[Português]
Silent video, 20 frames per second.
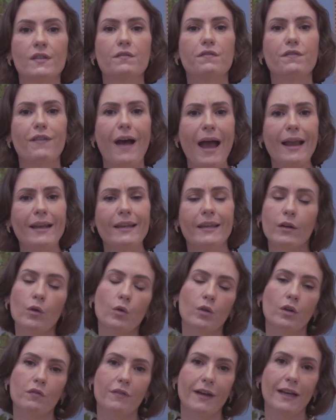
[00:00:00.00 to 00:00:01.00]
se vale
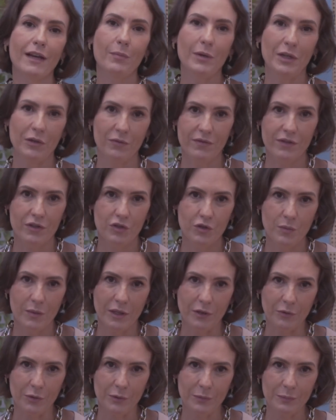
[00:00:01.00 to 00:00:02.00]
ou não vale a pena o
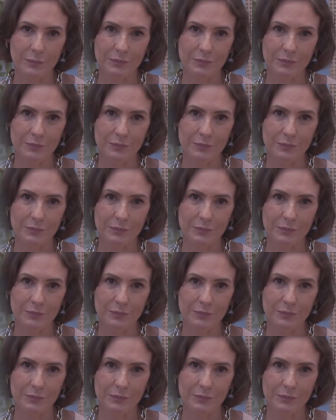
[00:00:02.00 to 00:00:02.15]
investimento.